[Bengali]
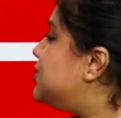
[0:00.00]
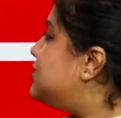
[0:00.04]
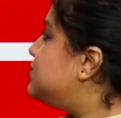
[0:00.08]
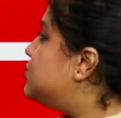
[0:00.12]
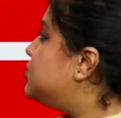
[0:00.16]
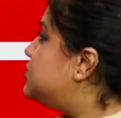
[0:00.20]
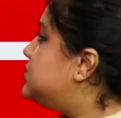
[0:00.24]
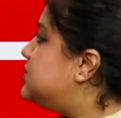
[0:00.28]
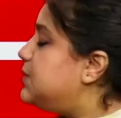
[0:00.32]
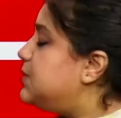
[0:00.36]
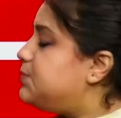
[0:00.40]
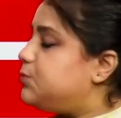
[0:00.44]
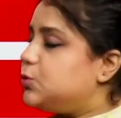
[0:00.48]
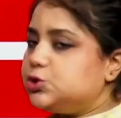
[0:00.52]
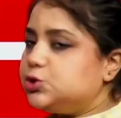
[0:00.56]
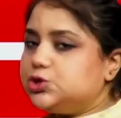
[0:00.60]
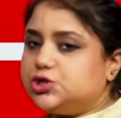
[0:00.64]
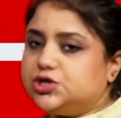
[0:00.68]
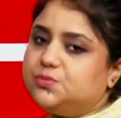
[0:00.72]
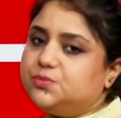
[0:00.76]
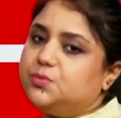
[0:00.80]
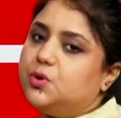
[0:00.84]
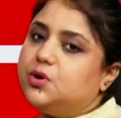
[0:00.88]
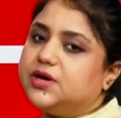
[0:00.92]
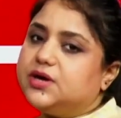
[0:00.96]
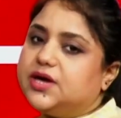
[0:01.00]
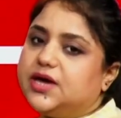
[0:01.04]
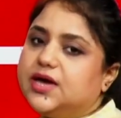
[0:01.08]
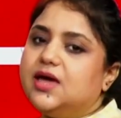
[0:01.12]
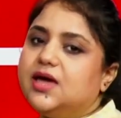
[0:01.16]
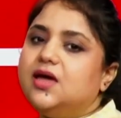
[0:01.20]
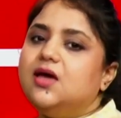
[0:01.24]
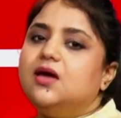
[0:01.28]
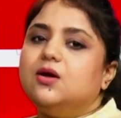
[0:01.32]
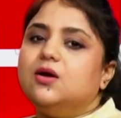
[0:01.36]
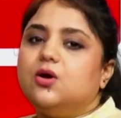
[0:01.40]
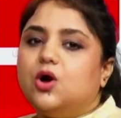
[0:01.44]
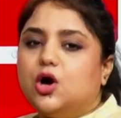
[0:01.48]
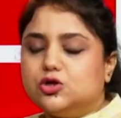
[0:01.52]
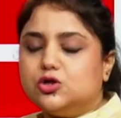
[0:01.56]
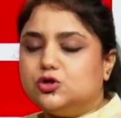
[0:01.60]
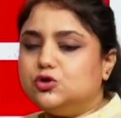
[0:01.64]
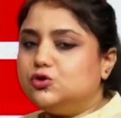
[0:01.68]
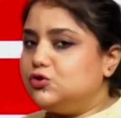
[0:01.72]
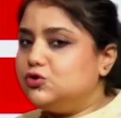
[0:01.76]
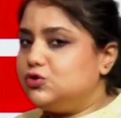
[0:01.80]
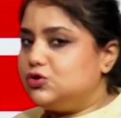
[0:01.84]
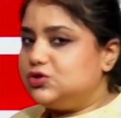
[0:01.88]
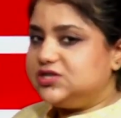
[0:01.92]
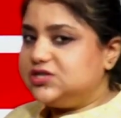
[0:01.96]
অপশনের মধ্যে পশ্চিমবঙ্গে
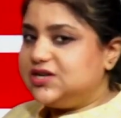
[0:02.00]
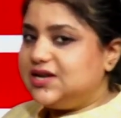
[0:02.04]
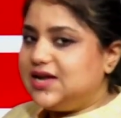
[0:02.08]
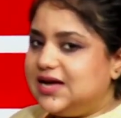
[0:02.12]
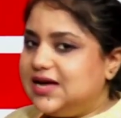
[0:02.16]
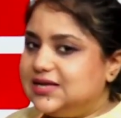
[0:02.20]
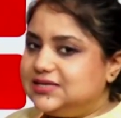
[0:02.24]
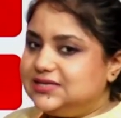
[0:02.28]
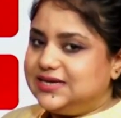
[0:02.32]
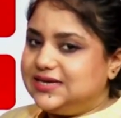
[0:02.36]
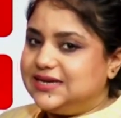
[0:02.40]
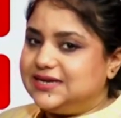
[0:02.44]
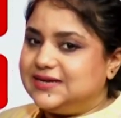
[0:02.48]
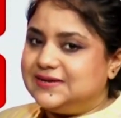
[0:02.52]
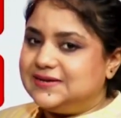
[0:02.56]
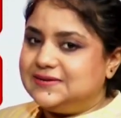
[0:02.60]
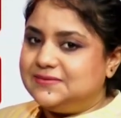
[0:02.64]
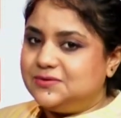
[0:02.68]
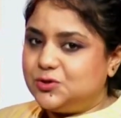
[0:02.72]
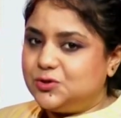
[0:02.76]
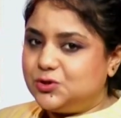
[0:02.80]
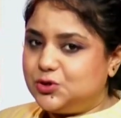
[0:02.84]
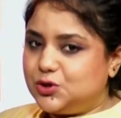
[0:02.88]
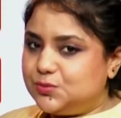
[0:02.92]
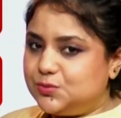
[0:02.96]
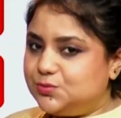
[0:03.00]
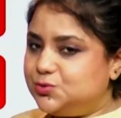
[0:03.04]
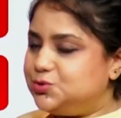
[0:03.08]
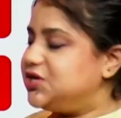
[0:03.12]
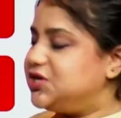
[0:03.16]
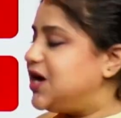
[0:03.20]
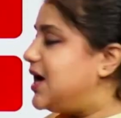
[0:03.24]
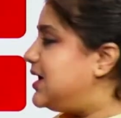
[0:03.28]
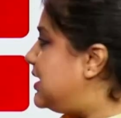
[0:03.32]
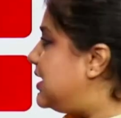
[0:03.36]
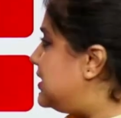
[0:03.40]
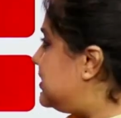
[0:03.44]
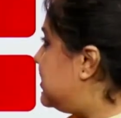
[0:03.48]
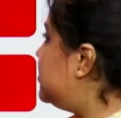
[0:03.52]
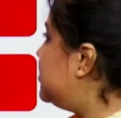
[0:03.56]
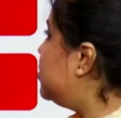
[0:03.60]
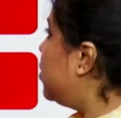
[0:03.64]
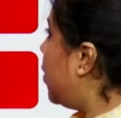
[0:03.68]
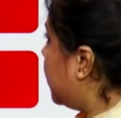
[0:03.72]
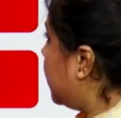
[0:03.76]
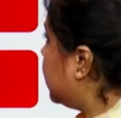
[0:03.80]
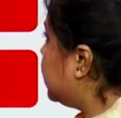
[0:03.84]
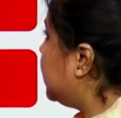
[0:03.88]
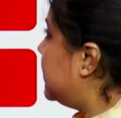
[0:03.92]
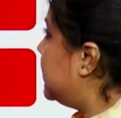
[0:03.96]
কতগুলো জেলা আছে খুব জানাটা
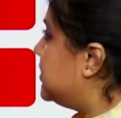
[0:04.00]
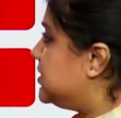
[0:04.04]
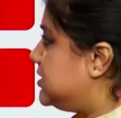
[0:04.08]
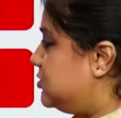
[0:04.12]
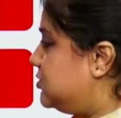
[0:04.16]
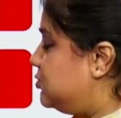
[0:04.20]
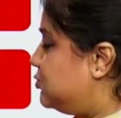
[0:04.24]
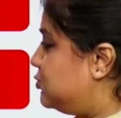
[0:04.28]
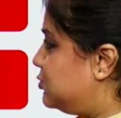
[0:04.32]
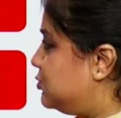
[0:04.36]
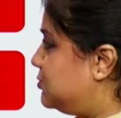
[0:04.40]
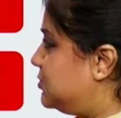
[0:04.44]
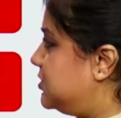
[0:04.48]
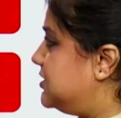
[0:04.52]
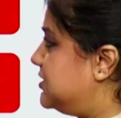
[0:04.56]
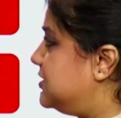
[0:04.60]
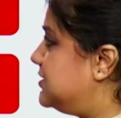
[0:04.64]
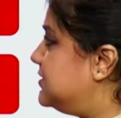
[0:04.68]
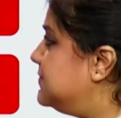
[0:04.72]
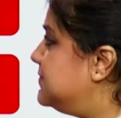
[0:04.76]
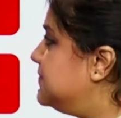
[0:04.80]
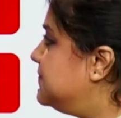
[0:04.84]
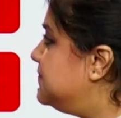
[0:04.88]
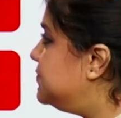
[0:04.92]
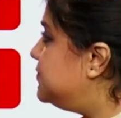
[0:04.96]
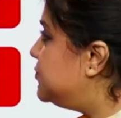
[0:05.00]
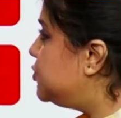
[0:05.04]
দরকার কিন্তু তোমাদের